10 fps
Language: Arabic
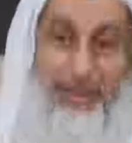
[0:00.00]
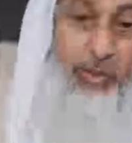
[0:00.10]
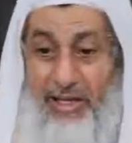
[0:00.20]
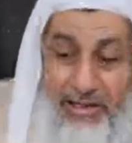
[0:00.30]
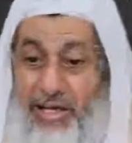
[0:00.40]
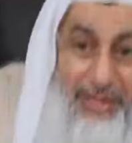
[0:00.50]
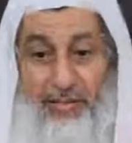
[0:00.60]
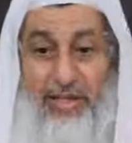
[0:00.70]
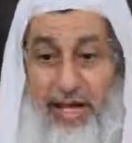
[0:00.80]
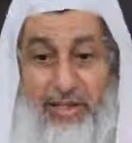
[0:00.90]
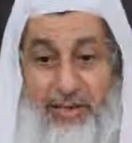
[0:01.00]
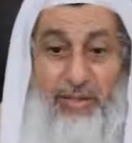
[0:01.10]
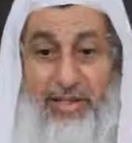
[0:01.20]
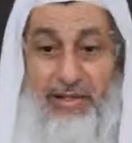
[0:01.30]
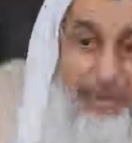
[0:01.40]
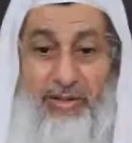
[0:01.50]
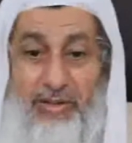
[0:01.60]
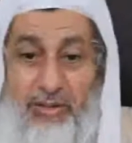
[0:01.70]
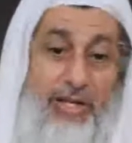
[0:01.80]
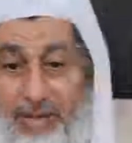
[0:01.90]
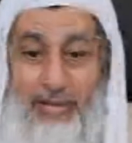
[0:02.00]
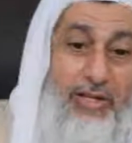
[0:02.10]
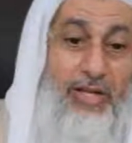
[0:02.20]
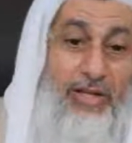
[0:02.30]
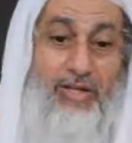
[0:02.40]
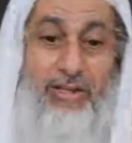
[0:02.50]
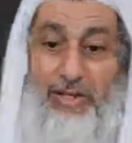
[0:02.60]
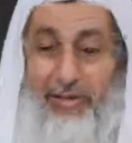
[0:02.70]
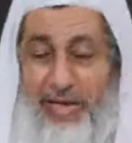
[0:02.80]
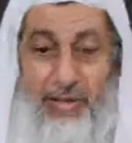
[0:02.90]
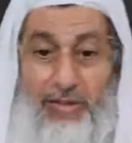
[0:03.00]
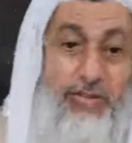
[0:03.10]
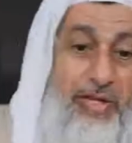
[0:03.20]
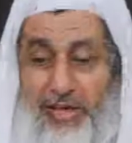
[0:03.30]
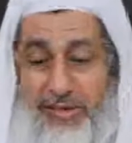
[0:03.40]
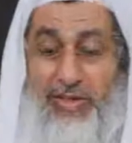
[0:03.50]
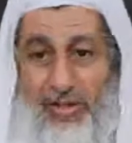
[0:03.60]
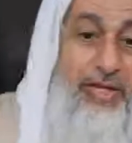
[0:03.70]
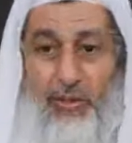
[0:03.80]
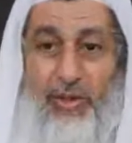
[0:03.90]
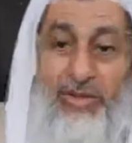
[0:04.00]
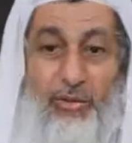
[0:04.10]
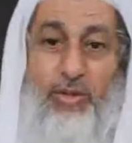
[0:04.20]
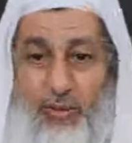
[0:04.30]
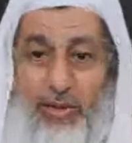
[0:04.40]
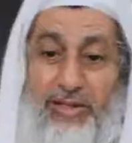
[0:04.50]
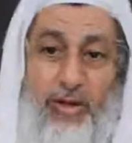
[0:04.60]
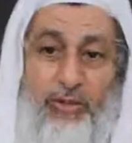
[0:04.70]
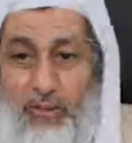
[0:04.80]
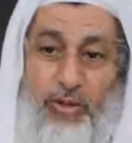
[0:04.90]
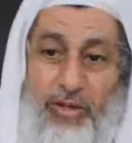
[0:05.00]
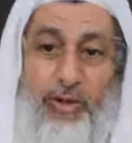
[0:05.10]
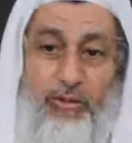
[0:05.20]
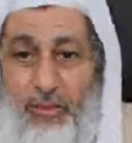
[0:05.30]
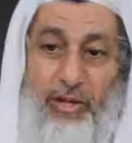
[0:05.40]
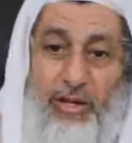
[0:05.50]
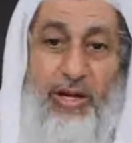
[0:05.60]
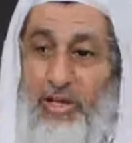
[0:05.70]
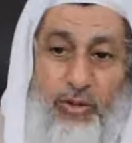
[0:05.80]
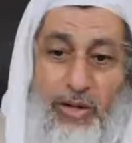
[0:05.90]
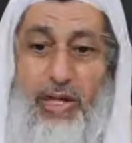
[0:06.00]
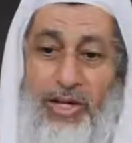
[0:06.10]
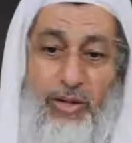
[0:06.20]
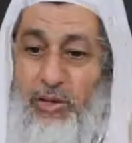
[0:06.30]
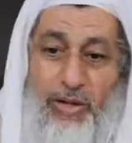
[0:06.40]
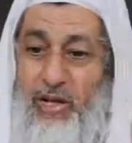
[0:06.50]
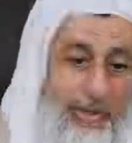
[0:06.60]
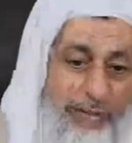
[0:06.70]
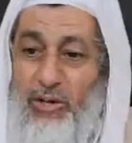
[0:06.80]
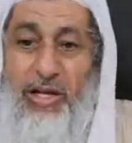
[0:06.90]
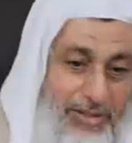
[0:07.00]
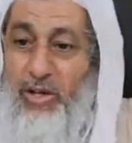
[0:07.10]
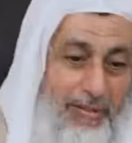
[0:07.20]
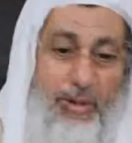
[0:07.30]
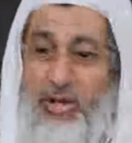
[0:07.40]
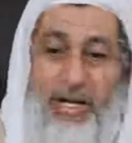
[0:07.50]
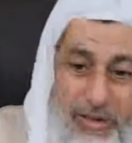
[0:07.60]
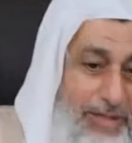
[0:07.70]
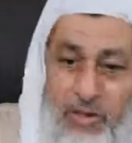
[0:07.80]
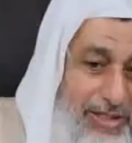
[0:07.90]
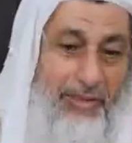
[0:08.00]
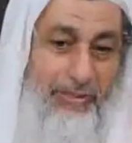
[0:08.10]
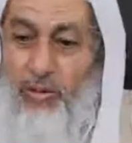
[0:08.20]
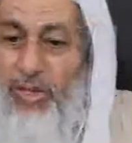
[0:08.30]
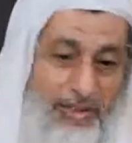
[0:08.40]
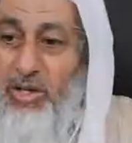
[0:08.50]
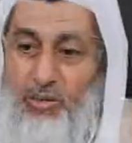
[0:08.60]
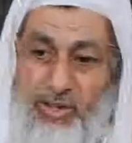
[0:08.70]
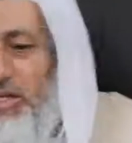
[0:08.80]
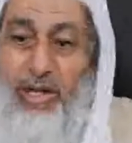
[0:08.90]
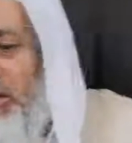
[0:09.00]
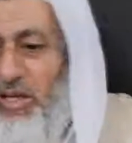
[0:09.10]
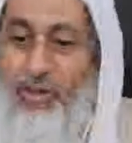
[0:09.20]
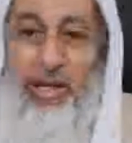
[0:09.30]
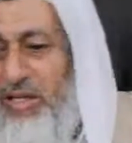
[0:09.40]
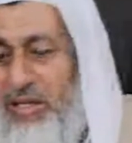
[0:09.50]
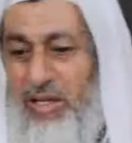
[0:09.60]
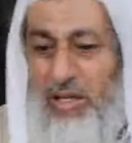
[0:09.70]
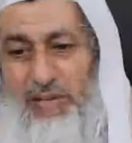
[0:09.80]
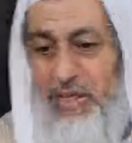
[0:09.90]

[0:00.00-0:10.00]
علماني ويتصدق هو يتصدق ويحنو على الفقراء ويحنو على المساكين و إيه،